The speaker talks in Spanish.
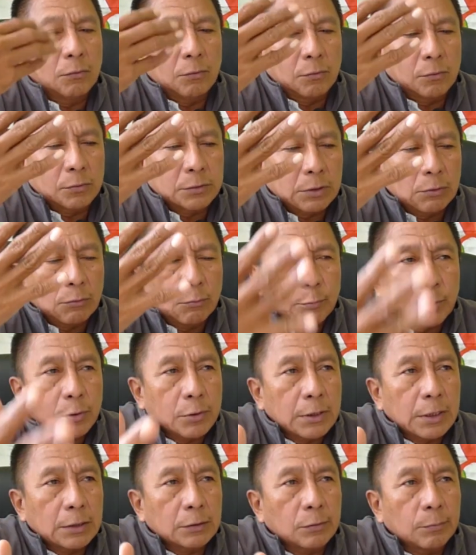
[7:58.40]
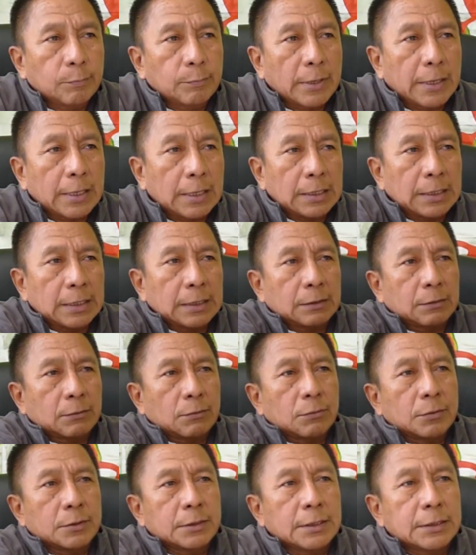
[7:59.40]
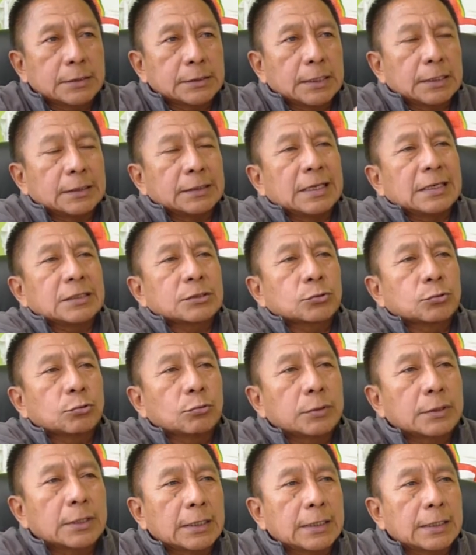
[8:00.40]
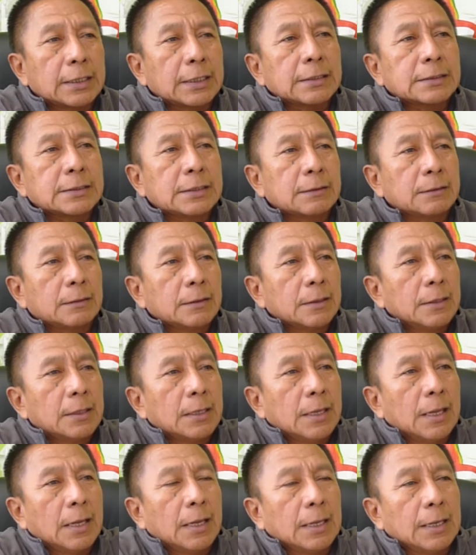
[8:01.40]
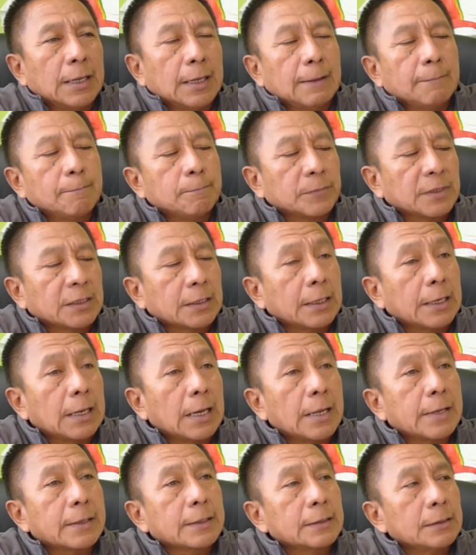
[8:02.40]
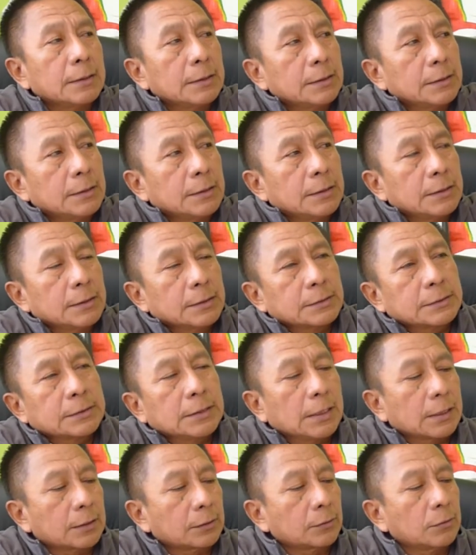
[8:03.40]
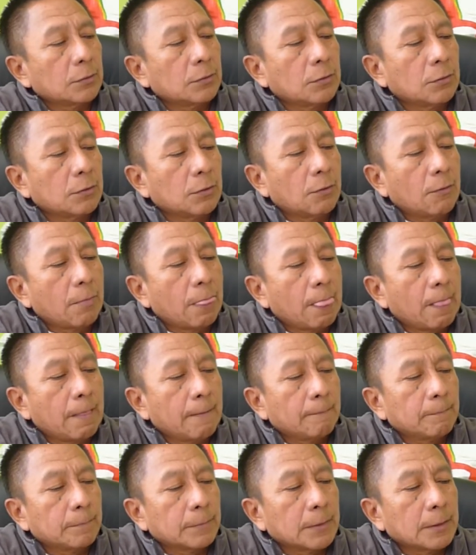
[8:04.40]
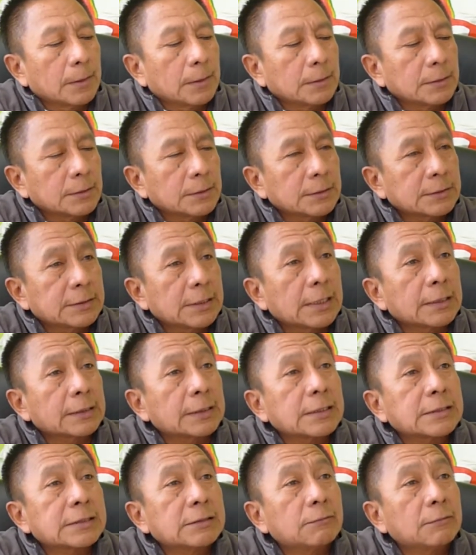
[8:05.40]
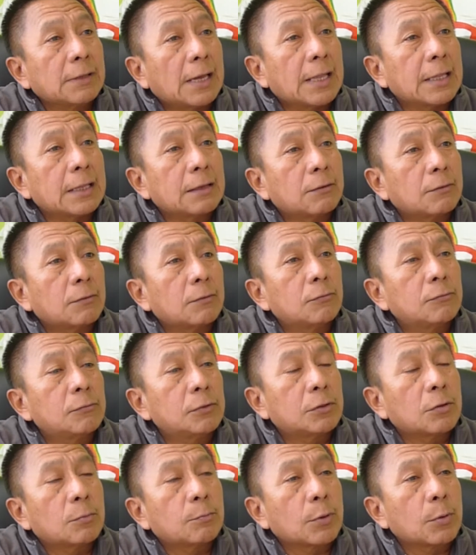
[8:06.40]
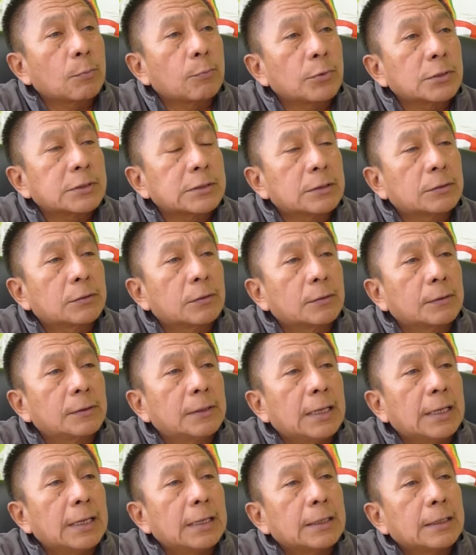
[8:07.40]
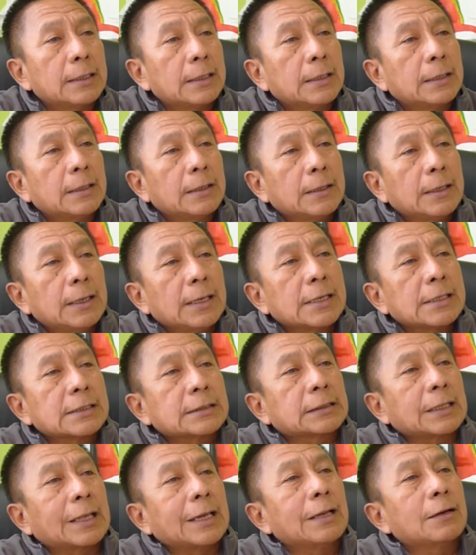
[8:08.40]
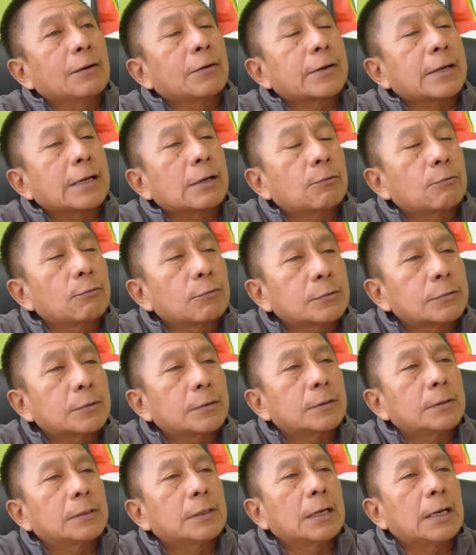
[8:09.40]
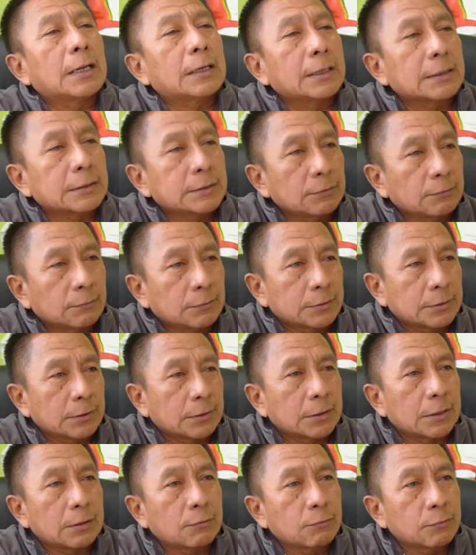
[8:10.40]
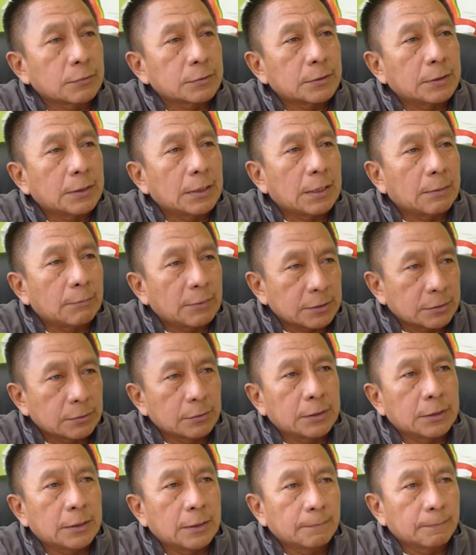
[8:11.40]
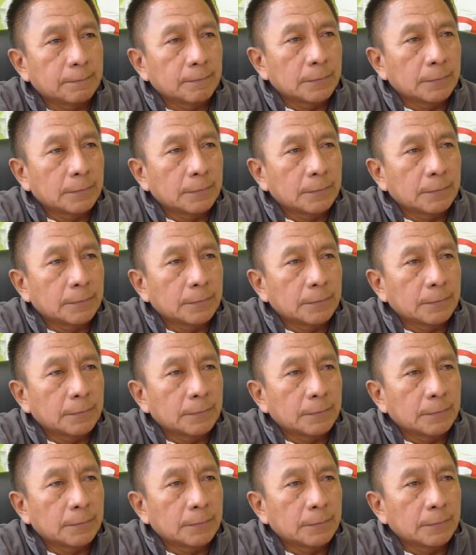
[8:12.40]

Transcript: o sea, un proyecto para la conquista del sur, quiere decir em, crear cierto, ciertas ciudades con el único propósito de extraer los recursos de la nación, o sea, el recurso de la Amazonía.